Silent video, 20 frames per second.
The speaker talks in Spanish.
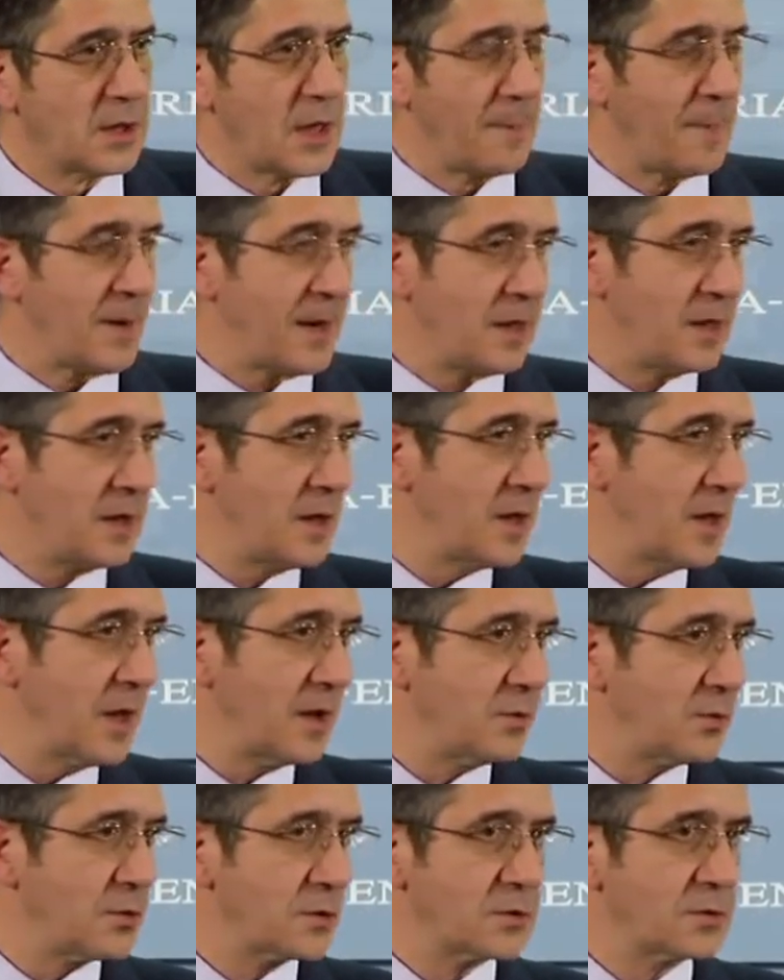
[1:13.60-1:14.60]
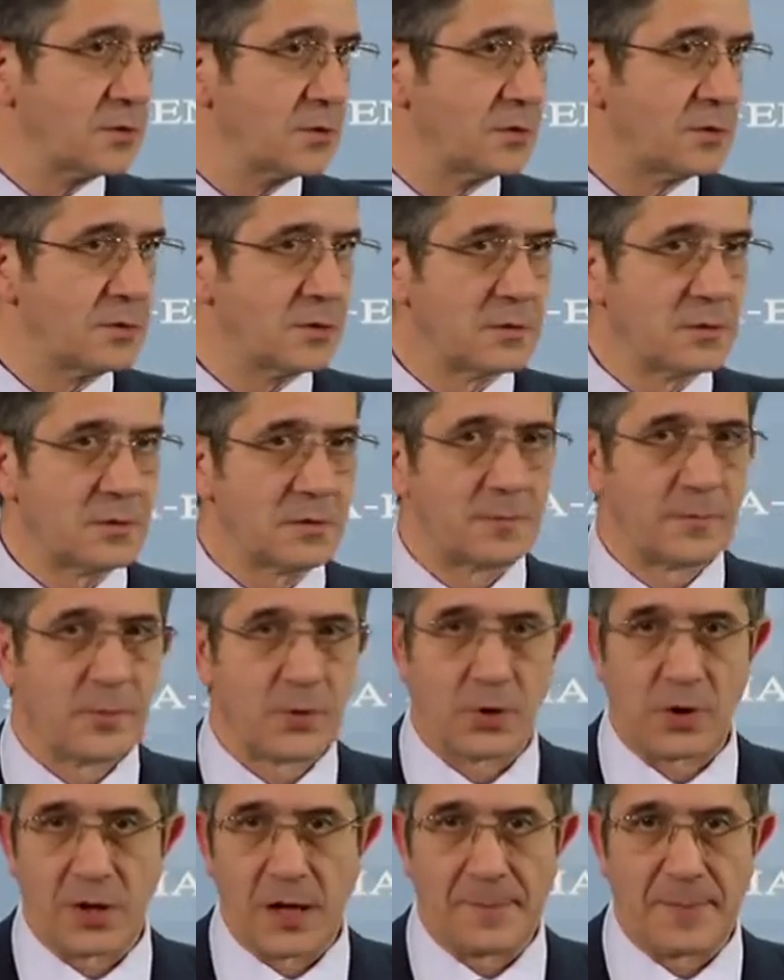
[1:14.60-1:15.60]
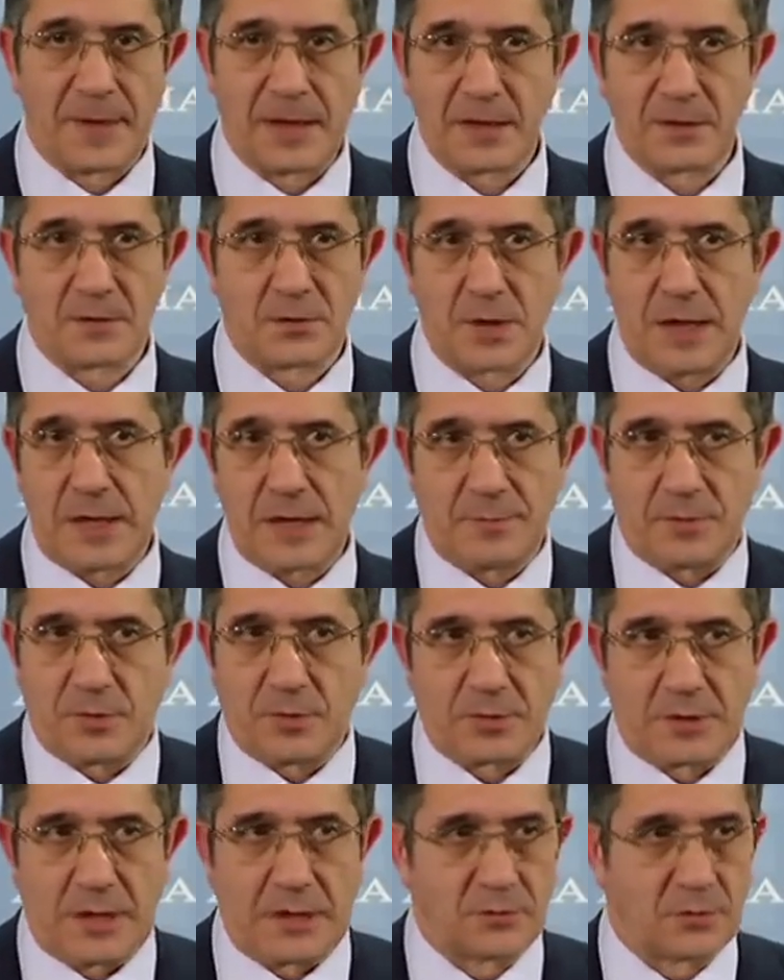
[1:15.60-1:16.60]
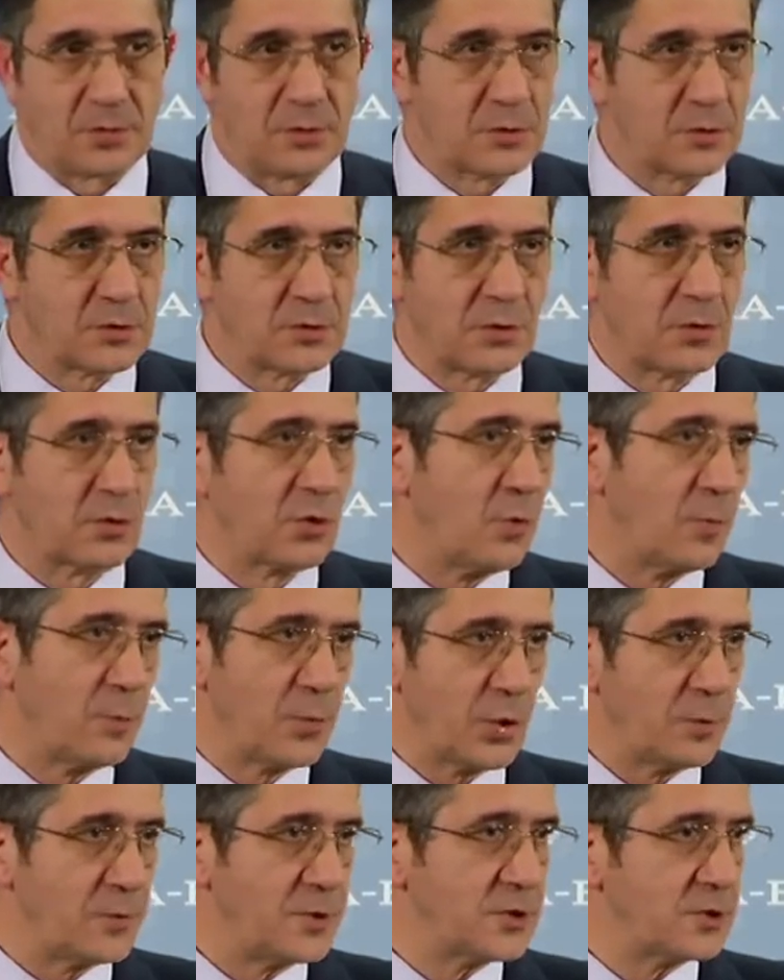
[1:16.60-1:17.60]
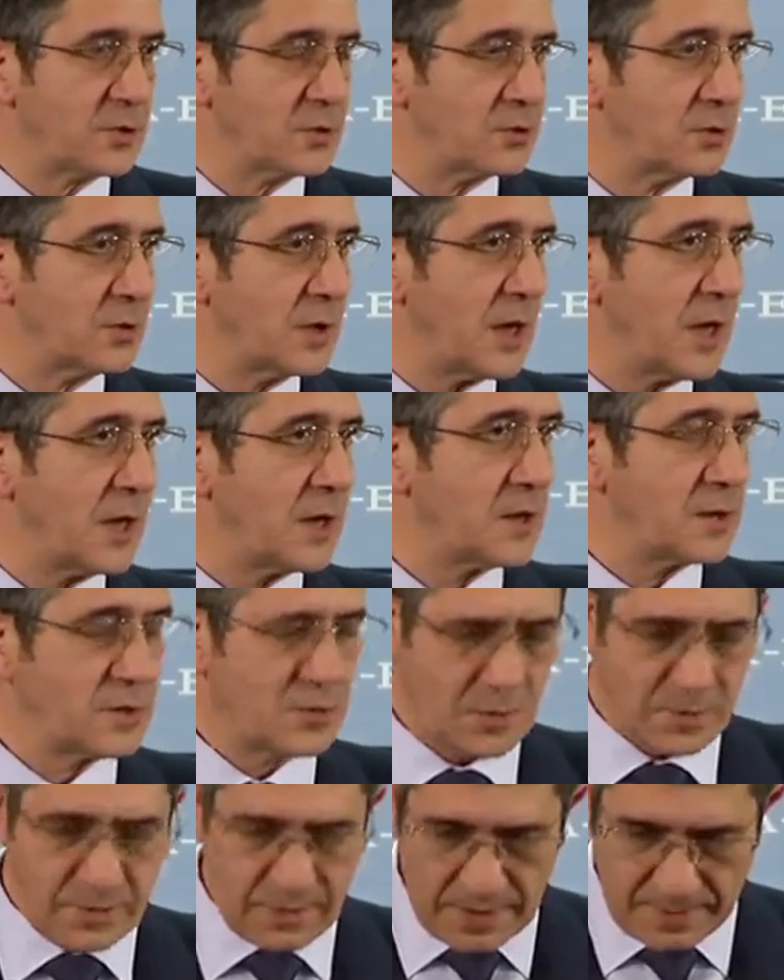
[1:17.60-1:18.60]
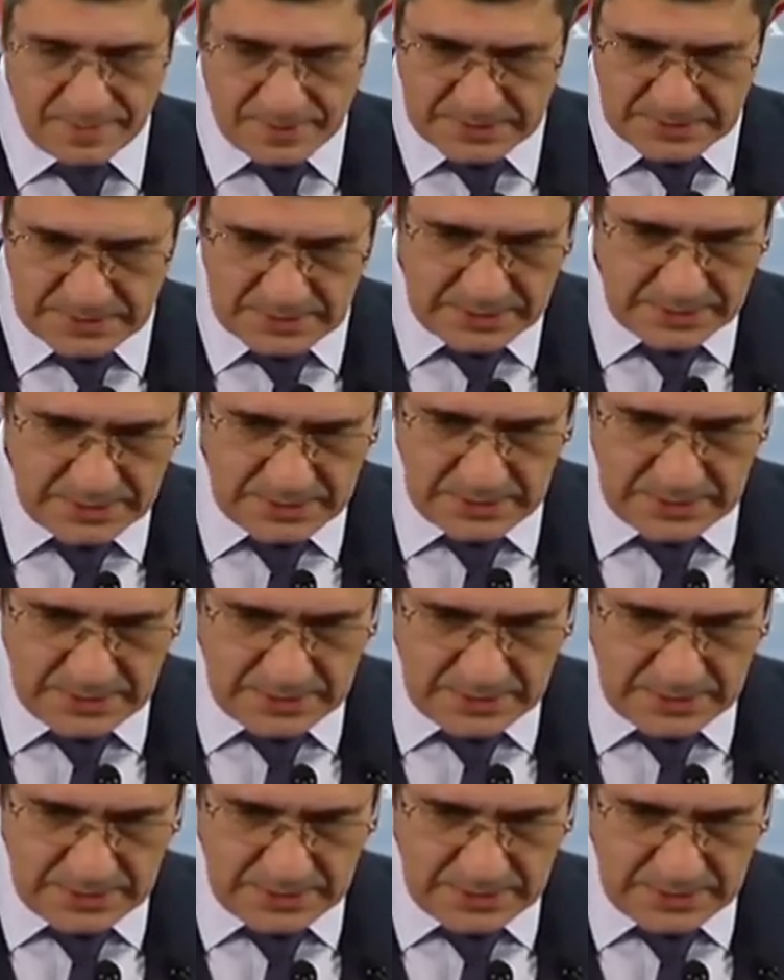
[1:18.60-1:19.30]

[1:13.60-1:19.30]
aparecía en nuestro programa electoral y, por lo tanto, en nuestro compromiso con la sociedad vasca